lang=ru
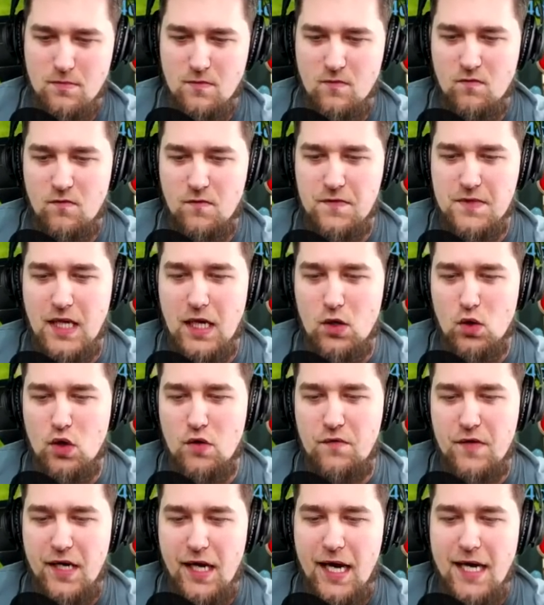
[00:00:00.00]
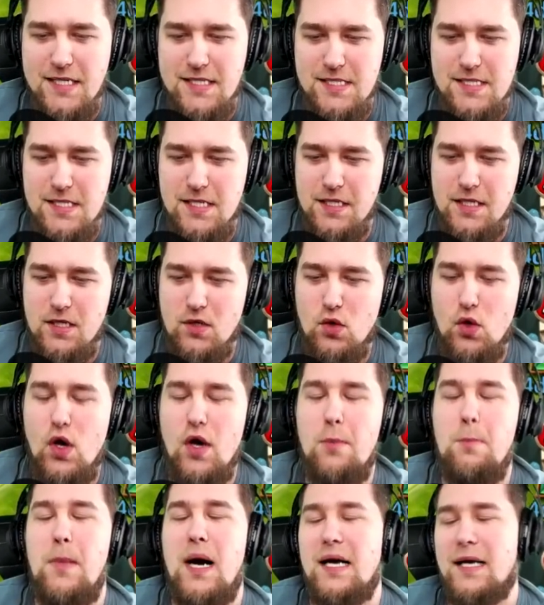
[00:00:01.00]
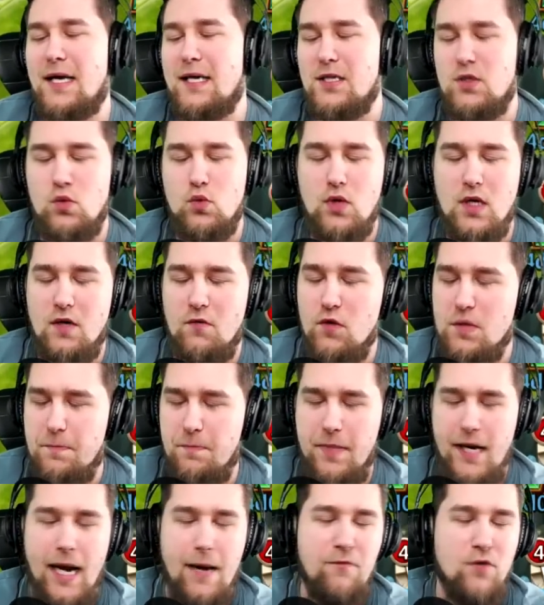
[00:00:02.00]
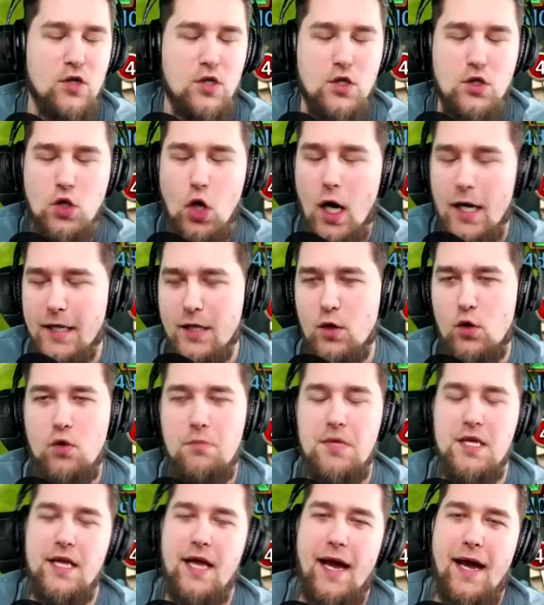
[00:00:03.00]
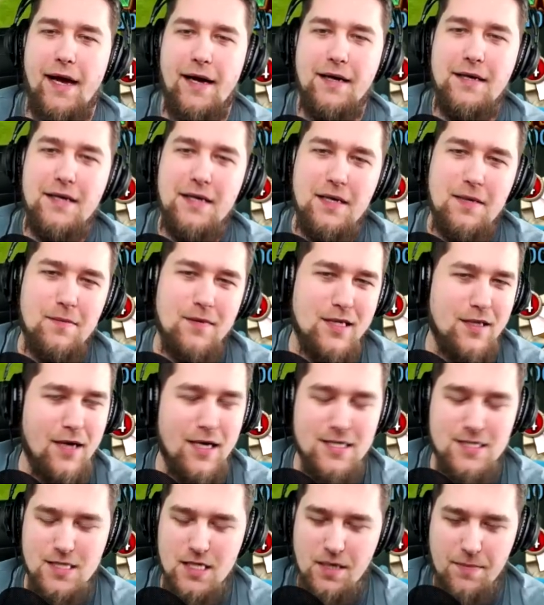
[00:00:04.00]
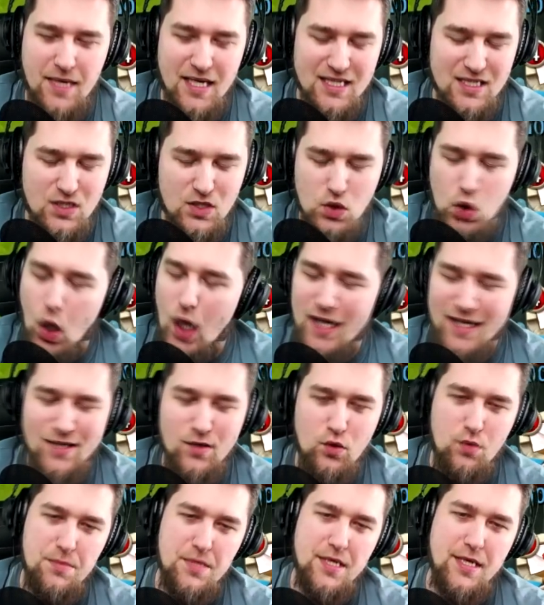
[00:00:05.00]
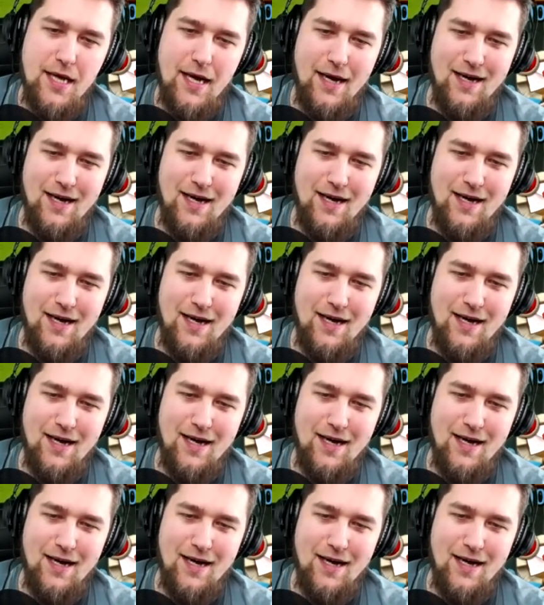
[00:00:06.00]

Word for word: второй вариации героя Мага Духа. Вот прям вот только у меня. Понимаете, ребят, только у меня.